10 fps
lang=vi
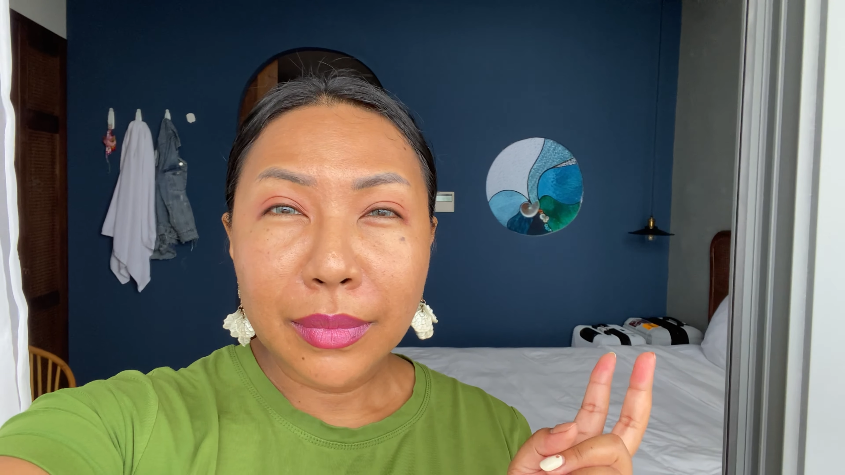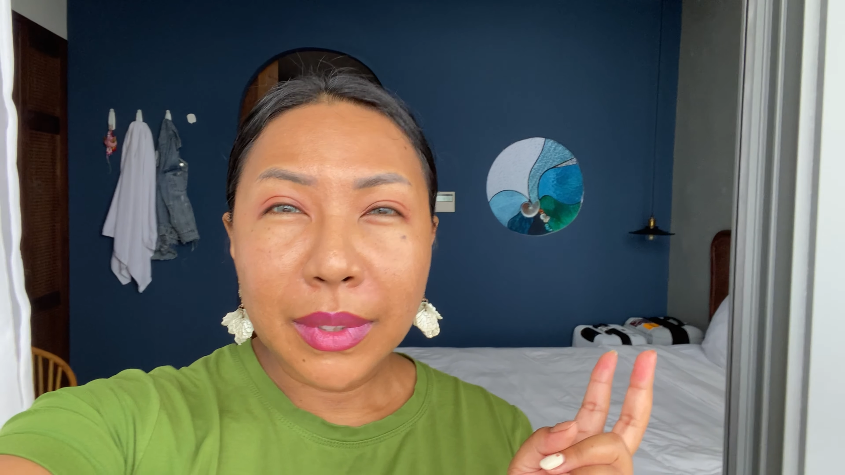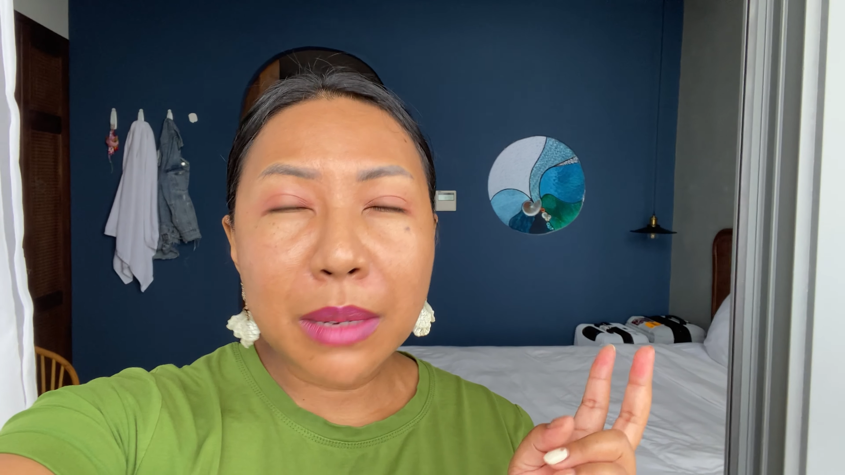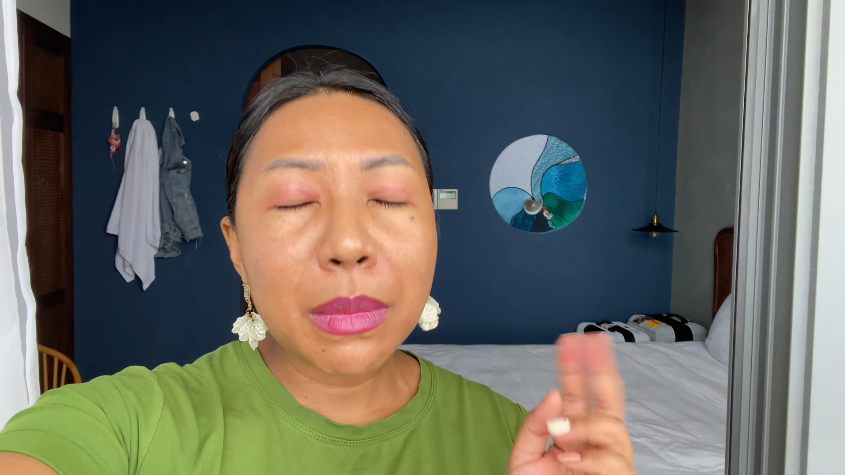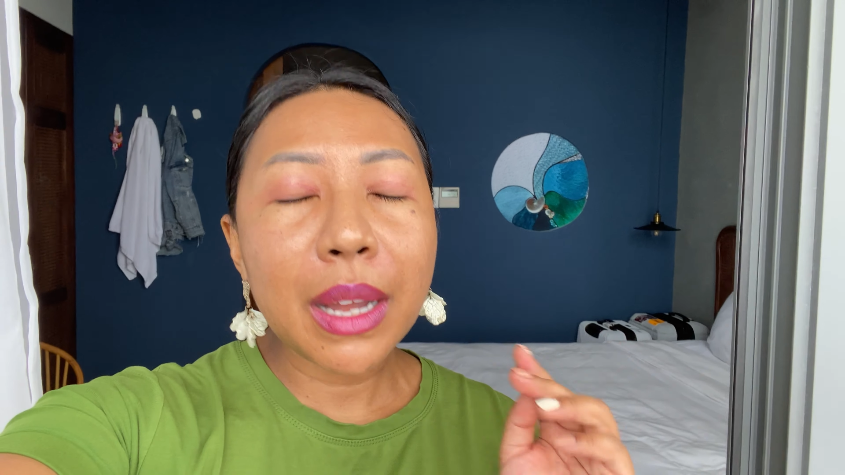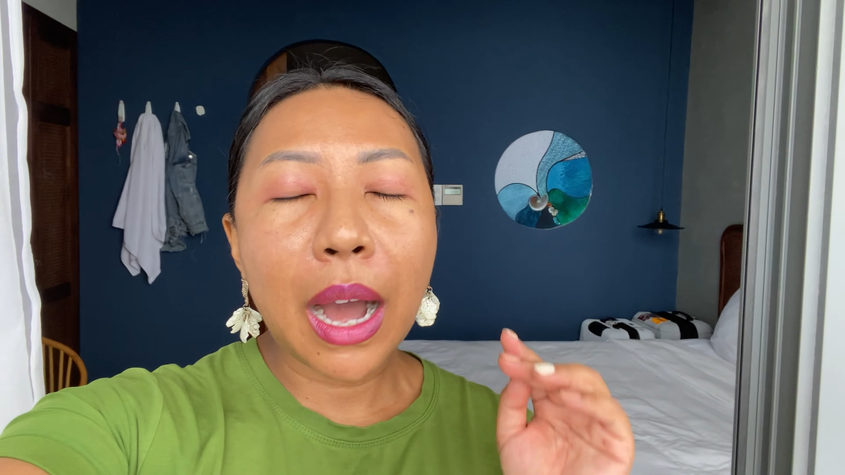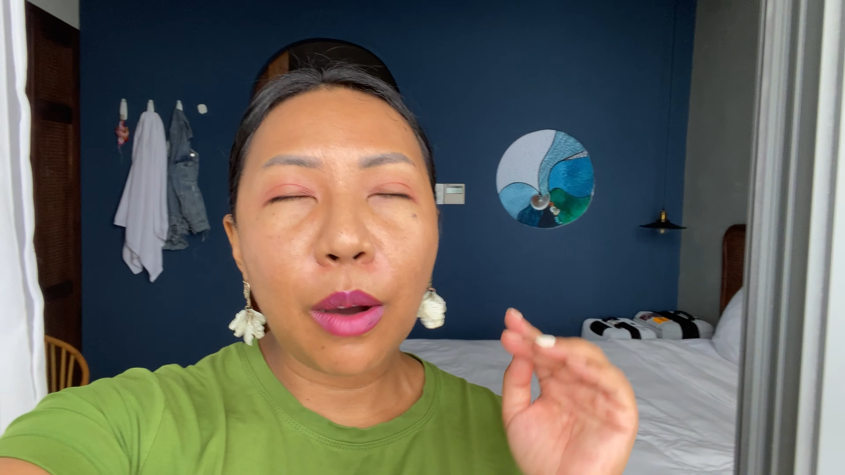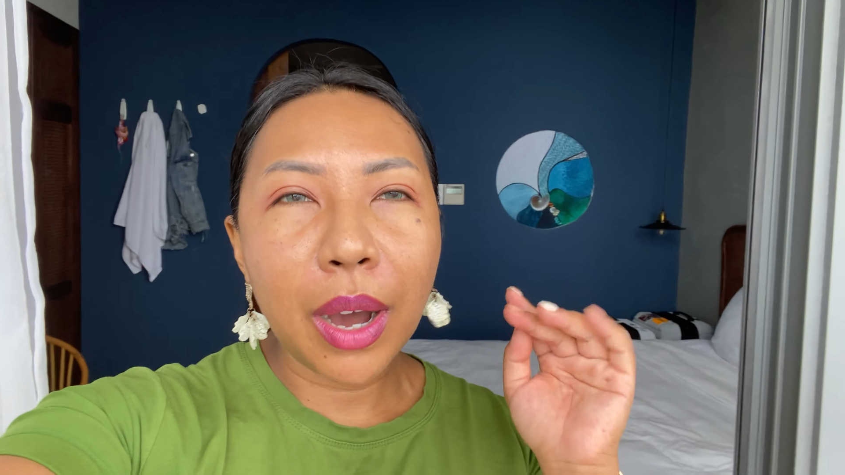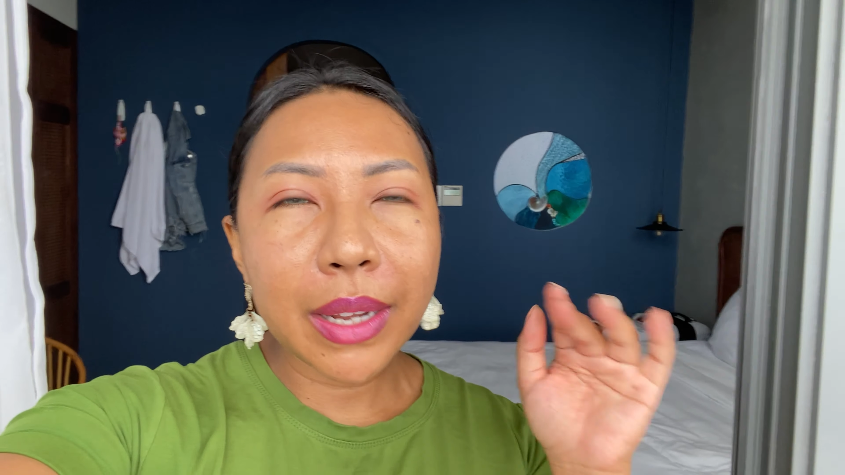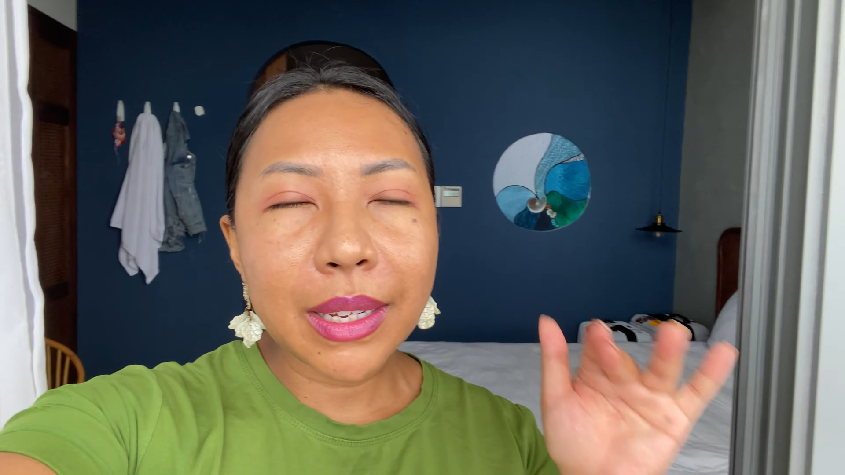nhưng mà
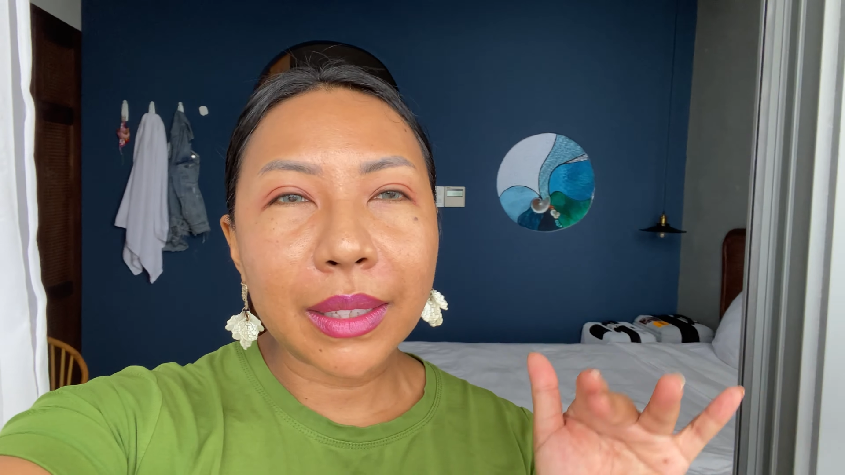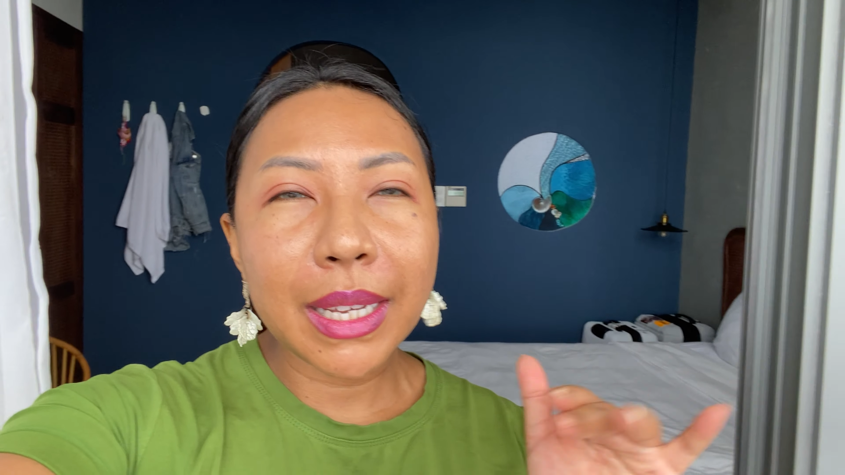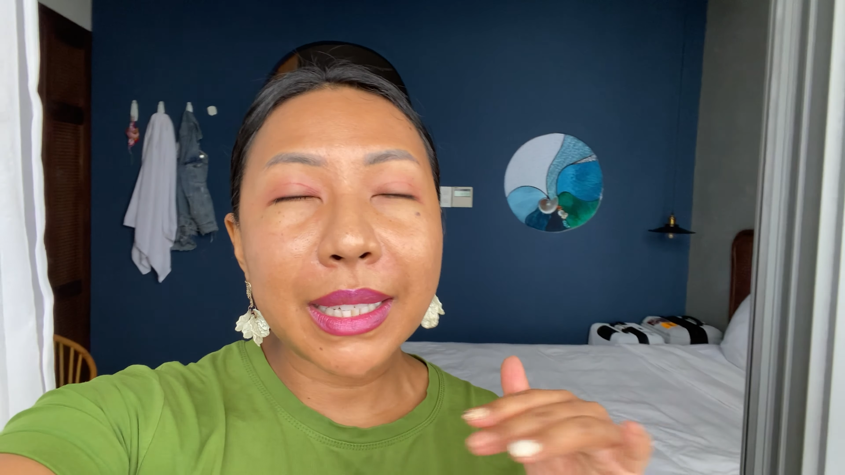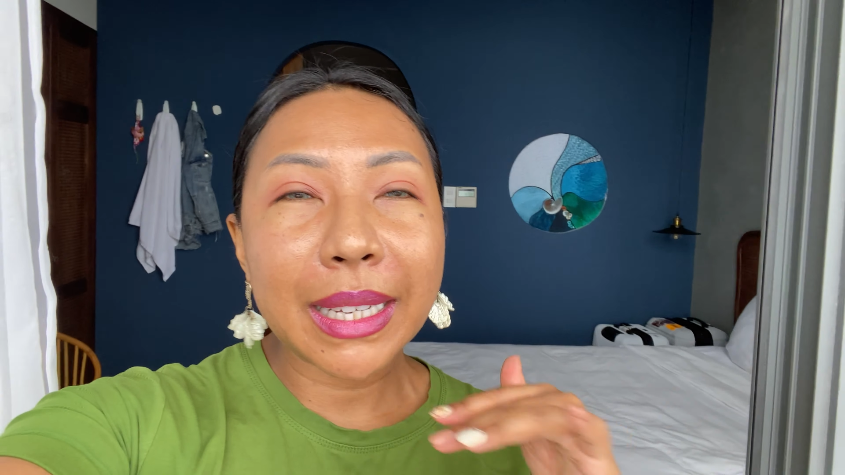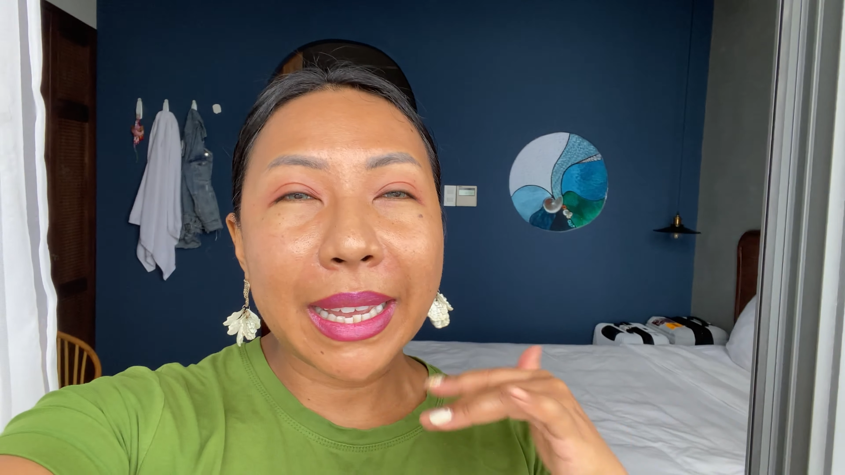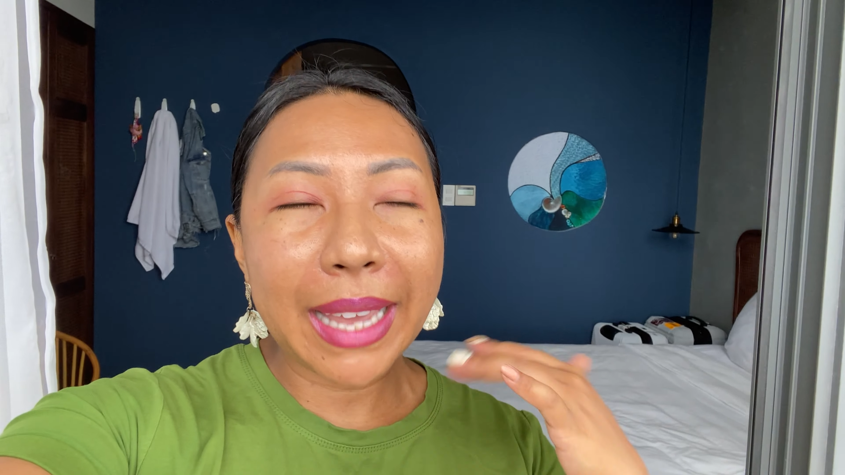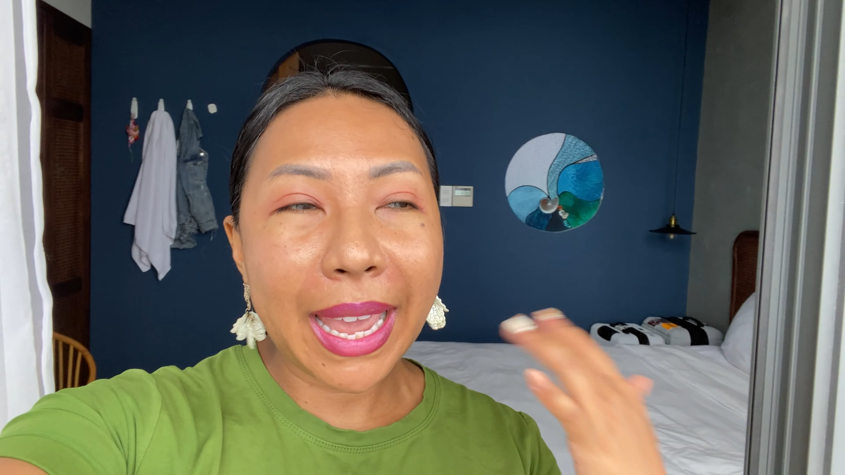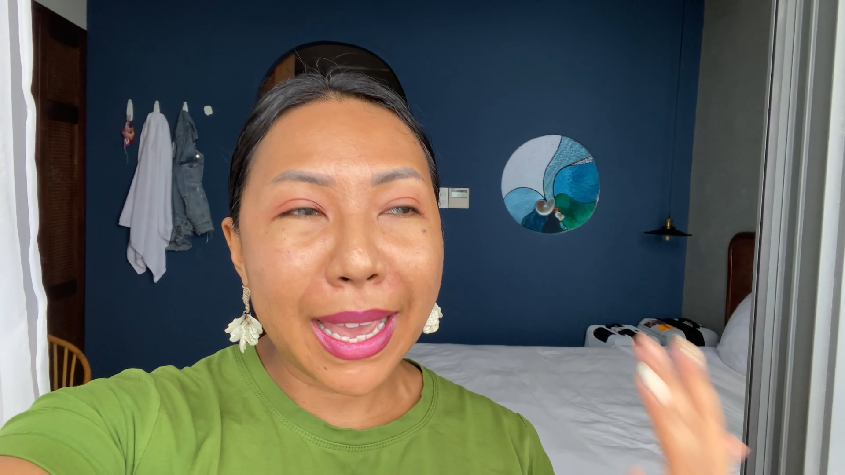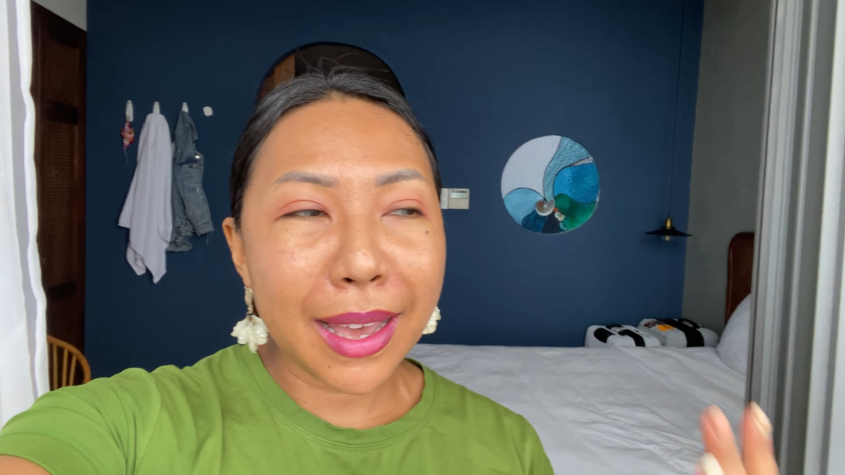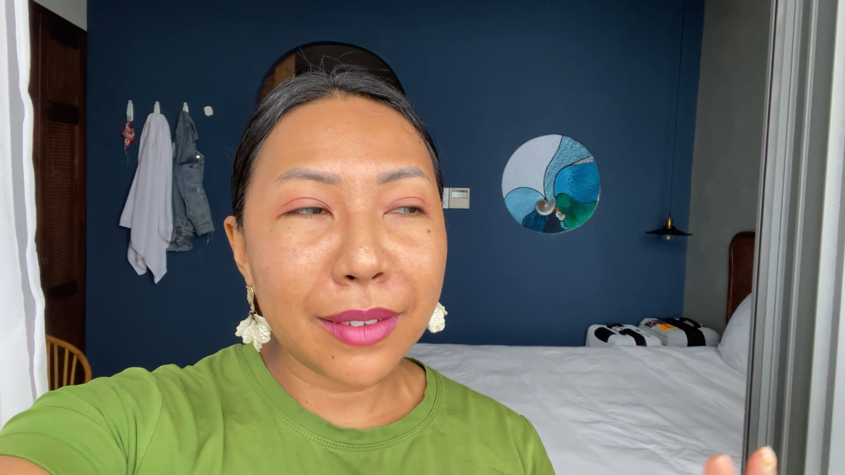hầu hết nhật ly nghe